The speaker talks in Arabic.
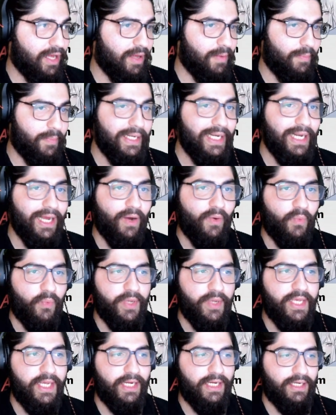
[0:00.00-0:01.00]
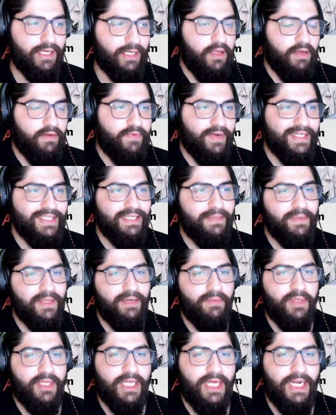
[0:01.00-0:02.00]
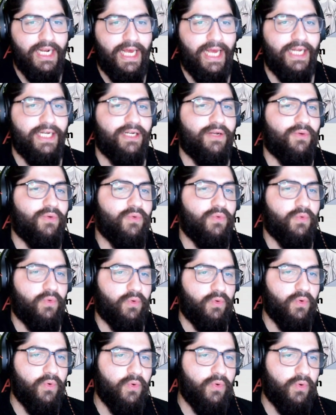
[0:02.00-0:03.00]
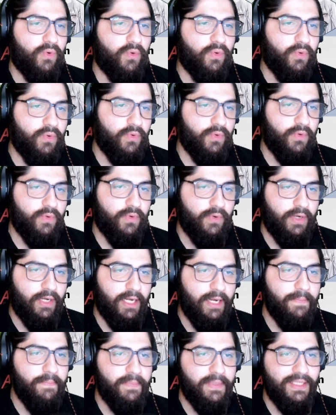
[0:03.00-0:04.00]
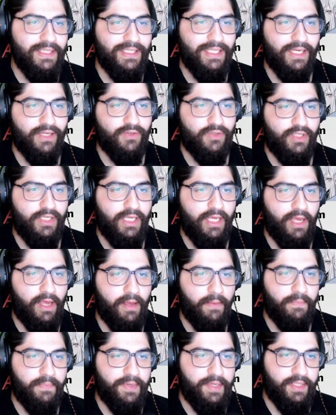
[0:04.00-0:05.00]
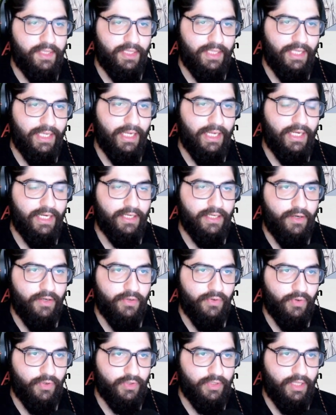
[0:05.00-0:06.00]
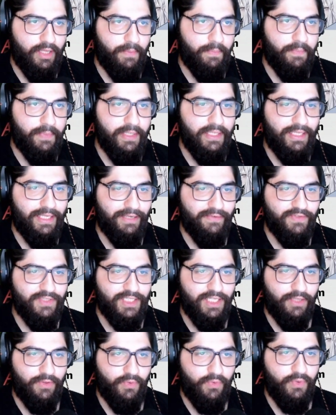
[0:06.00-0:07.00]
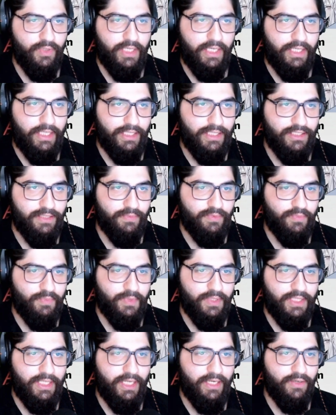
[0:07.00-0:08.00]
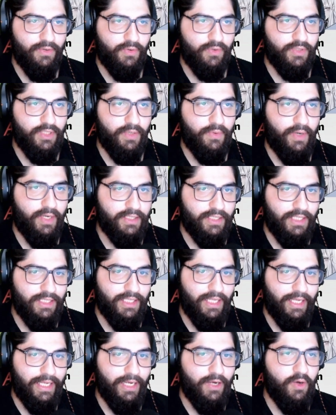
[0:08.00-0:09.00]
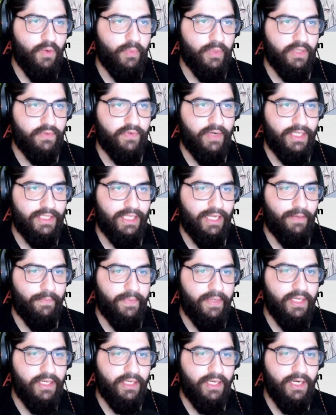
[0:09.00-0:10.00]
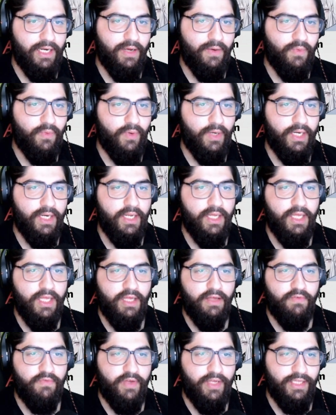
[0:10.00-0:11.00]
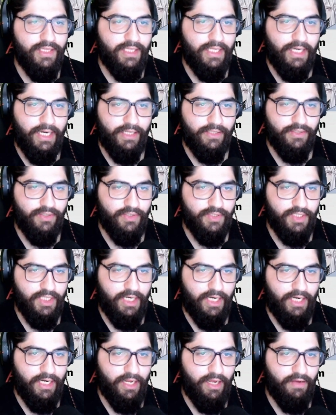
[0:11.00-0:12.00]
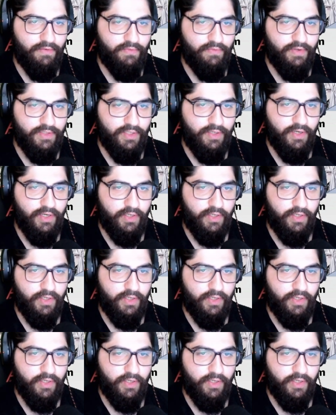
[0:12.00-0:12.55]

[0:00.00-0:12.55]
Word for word: بالأويكن على سبيل المثال عنا هون كوكو لما تعطيها 200 نقطة بالجيفتس هدول يعني انت جبت 200 نقطة واعطيتها اياهم رفعت البيرك الاول فانت راح تحصل على افاتار